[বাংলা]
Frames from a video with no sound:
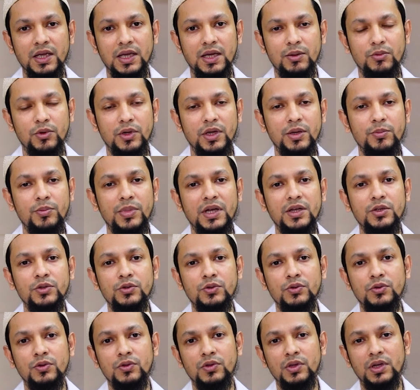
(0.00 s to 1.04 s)
এবং এই পানি
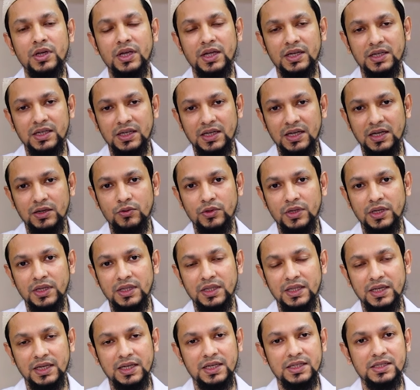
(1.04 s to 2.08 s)
শূন্যতার একটা কারণে
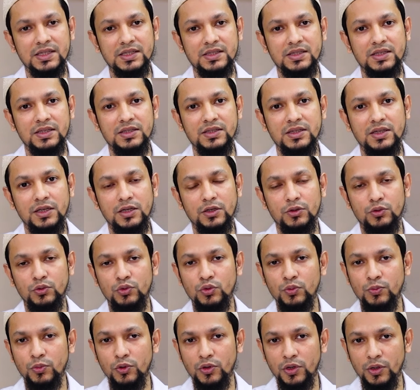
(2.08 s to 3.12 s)
দেখা যাচ্ছে যে
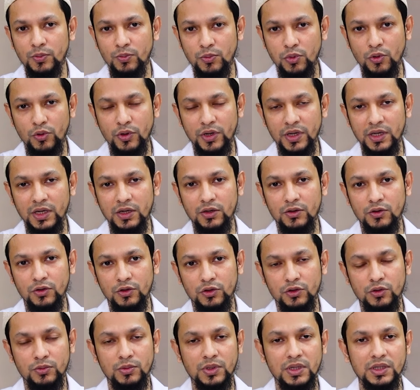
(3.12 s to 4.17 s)
দুপুরের পরে
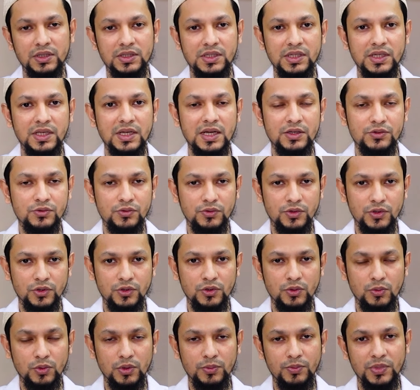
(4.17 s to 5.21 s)
অথবা ঠিক আসরের
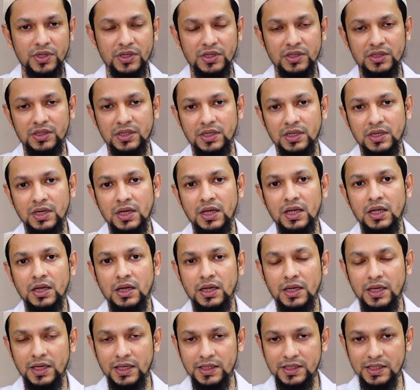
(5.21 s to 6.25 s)
সময় পেশেন্টের
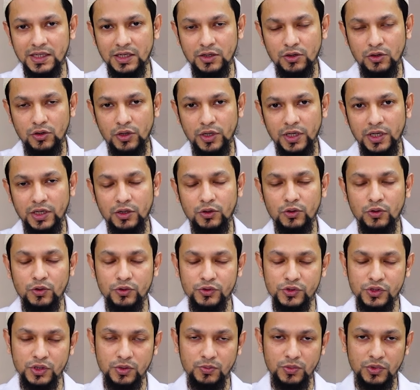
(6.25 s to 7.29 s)
হেডেক হয়
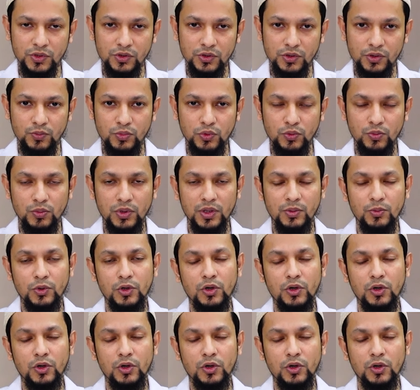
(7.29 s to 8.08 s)
কনস্টিপেশনের প্রবলেম